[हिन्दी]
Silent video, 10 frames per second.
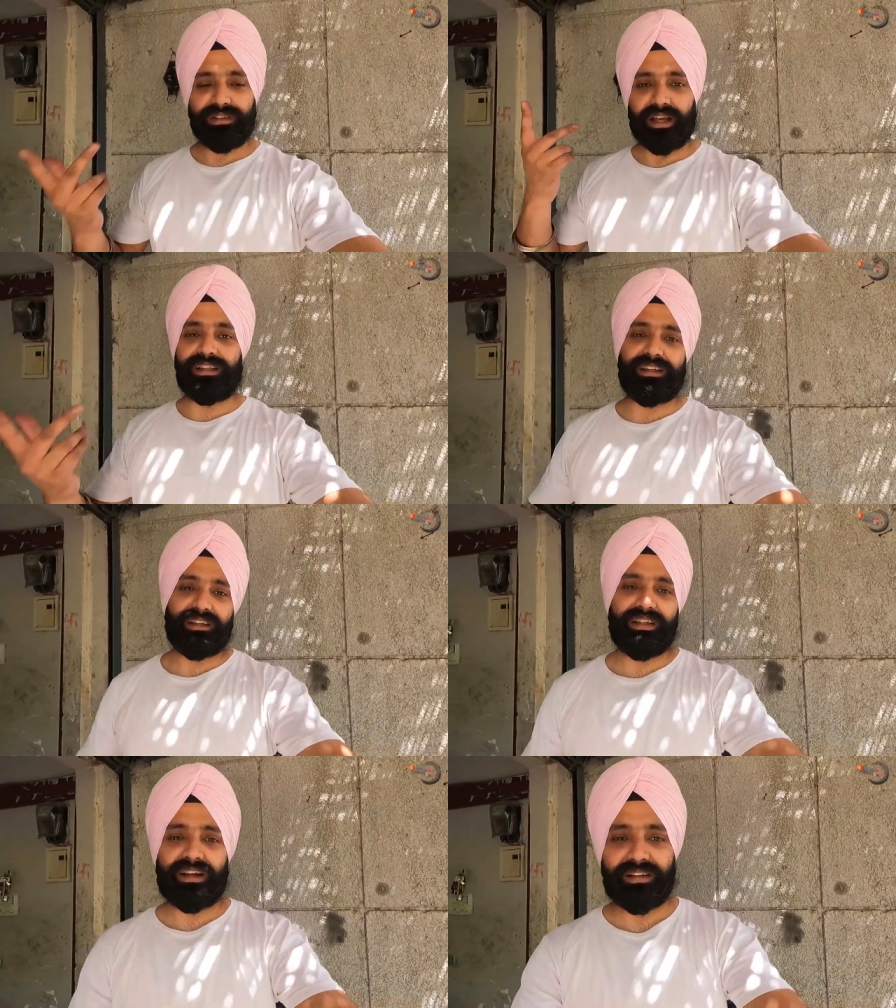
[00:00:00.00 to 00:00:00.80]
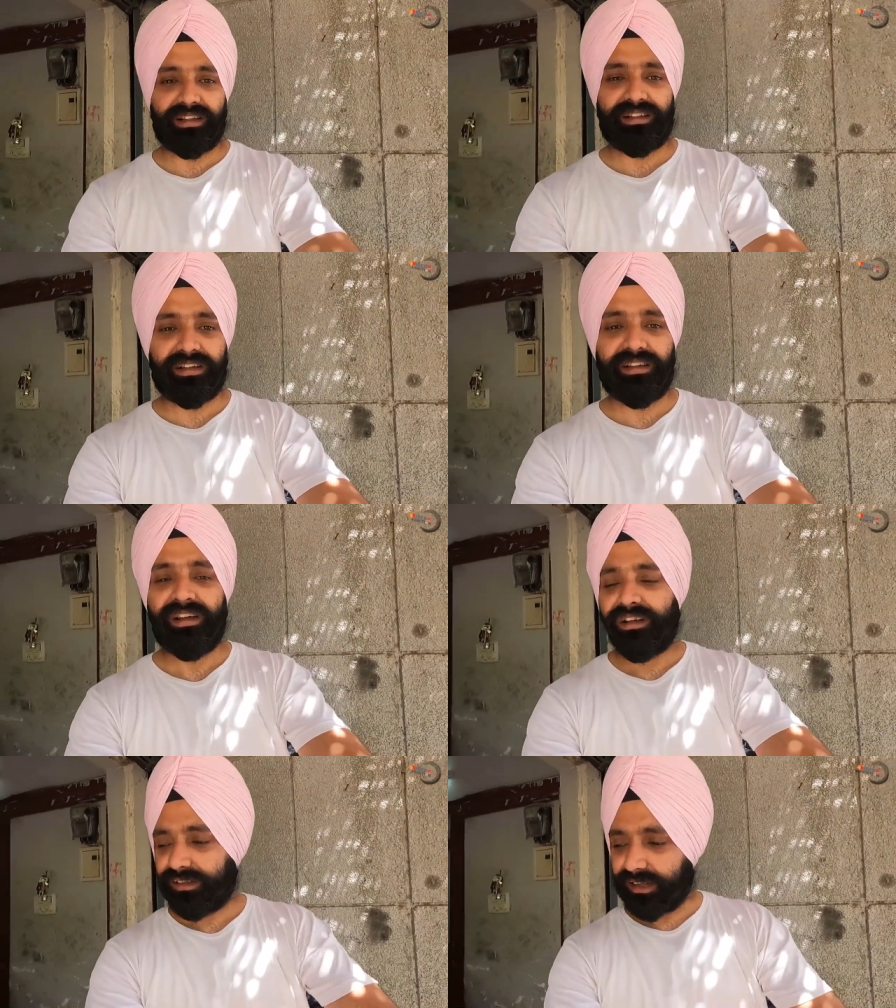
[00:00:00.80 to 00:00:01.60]
कहते हैं कि कर देते
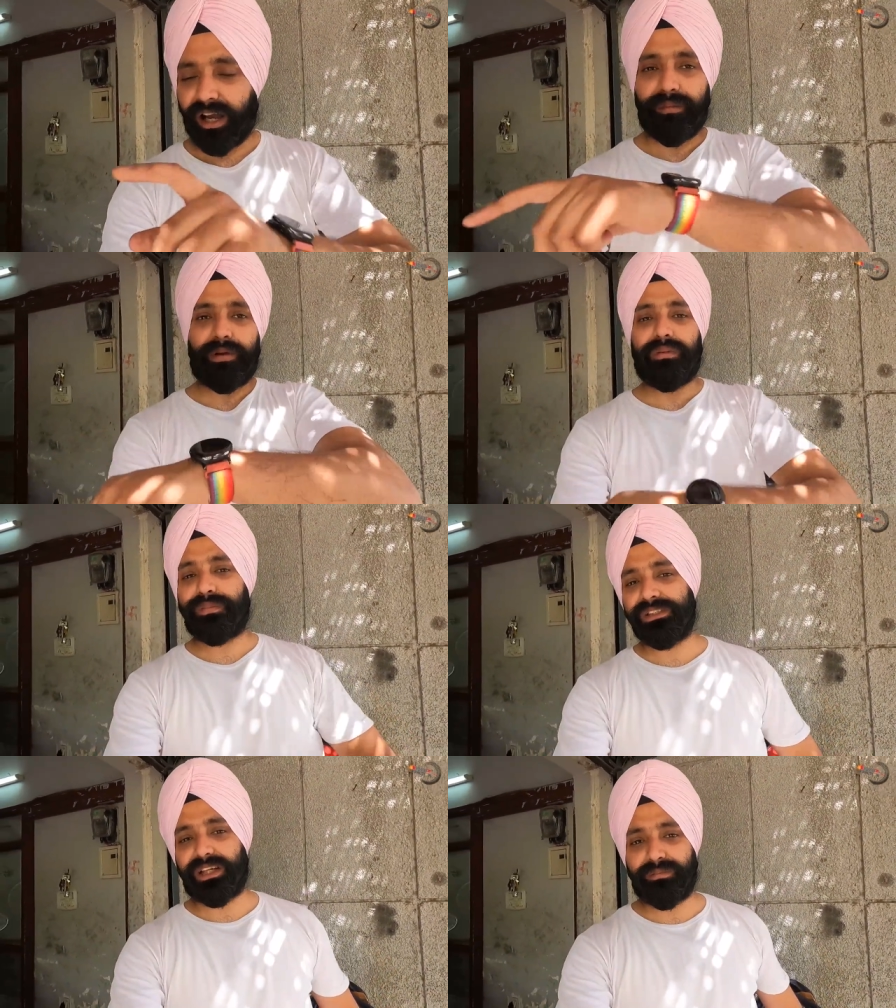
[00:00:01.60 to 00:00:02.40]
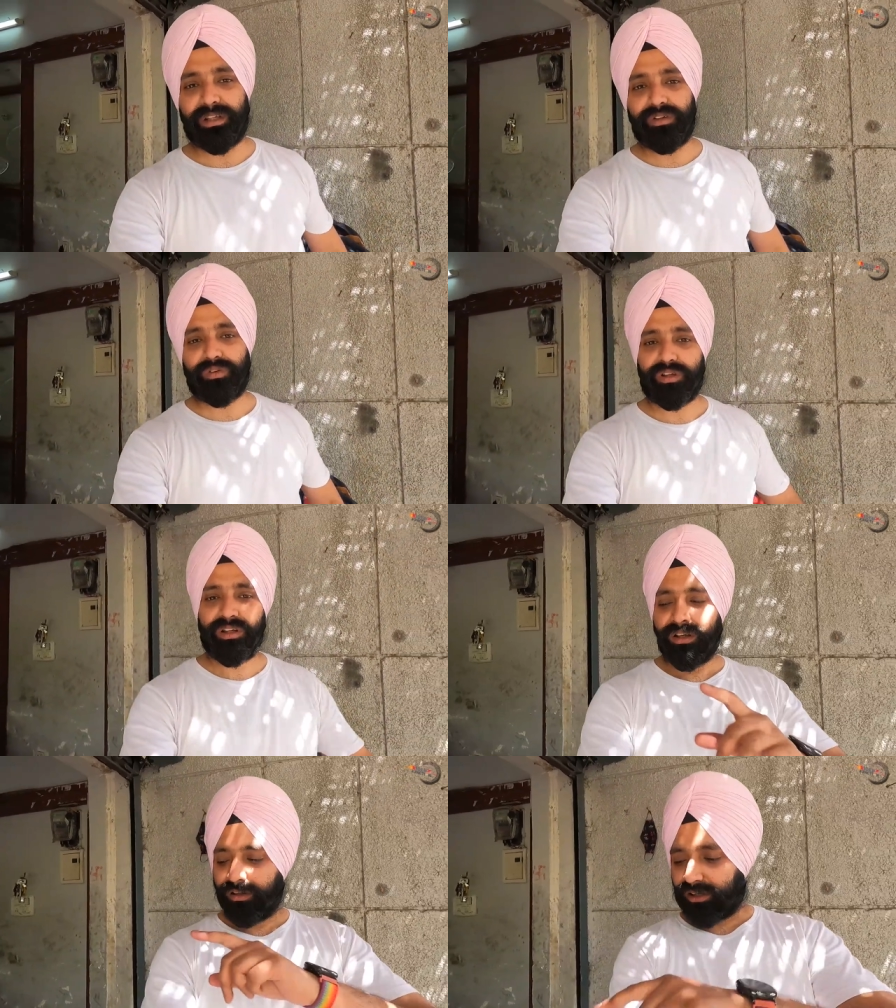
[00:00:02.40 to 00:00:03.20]
हैं यहाँ पे आपके सामने ही
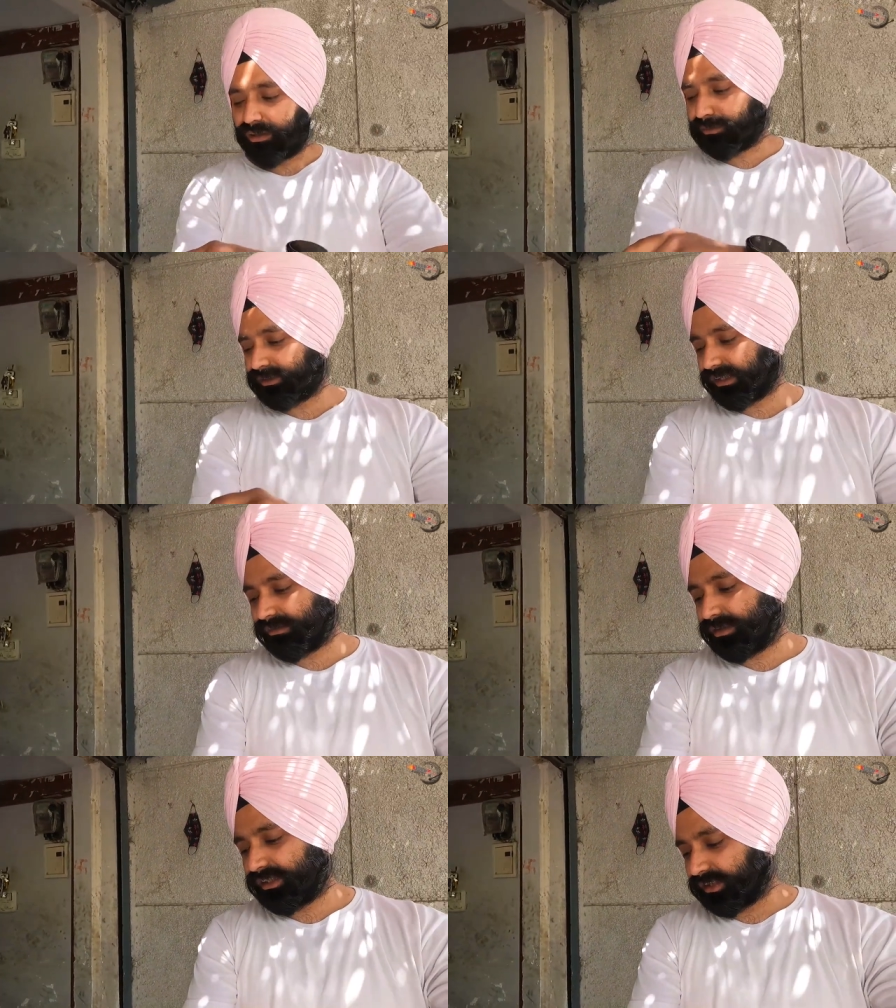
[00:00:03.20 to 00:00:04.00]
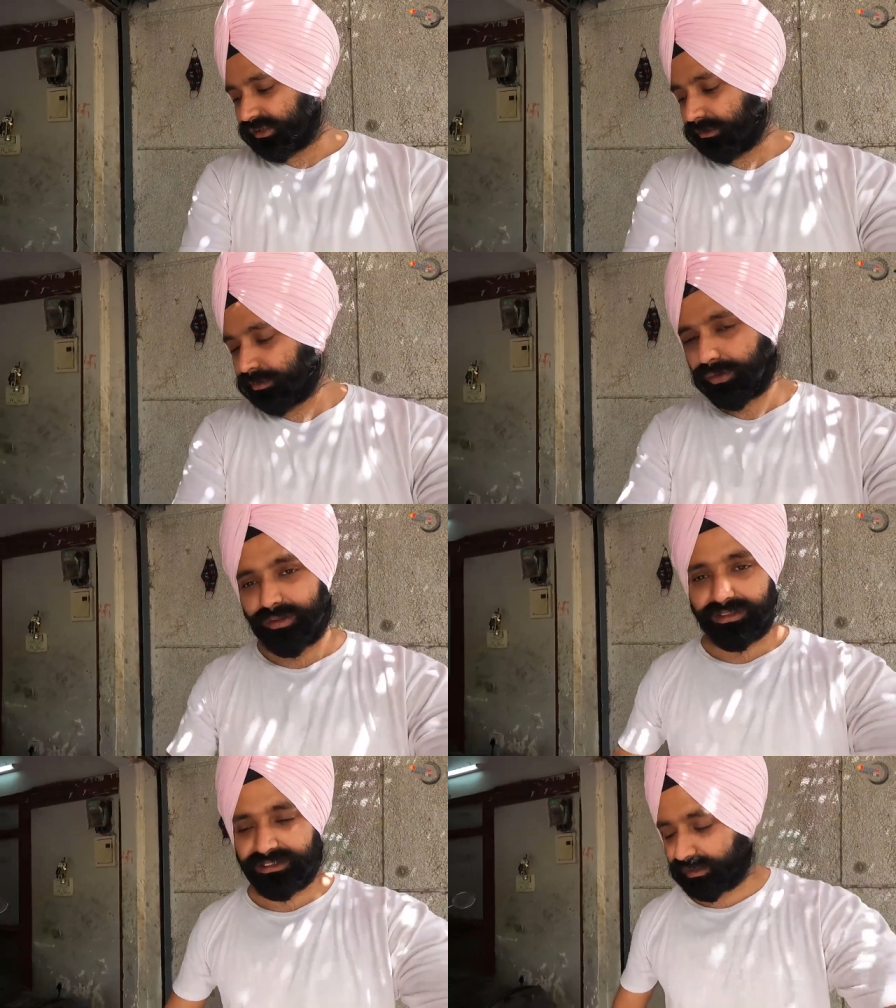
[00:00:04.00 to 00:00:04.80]
होगी आपके सामने जितने भी
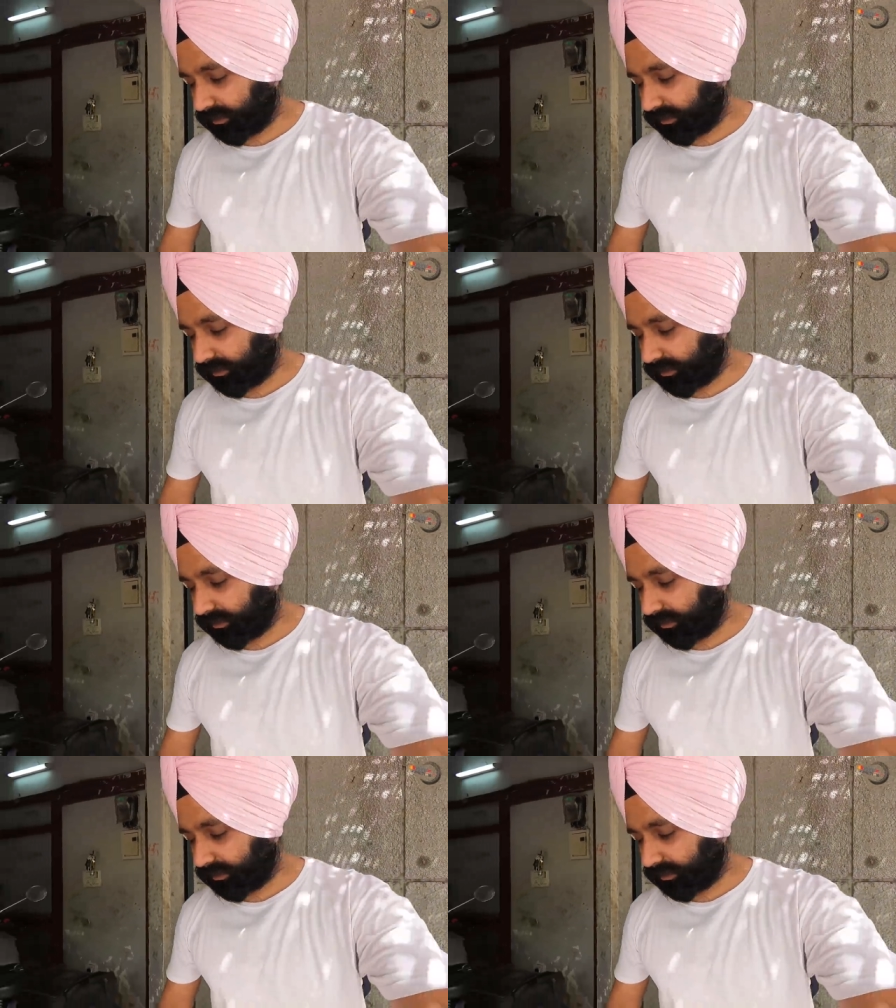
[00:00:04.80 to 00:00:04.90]
प्रोडक्ट्स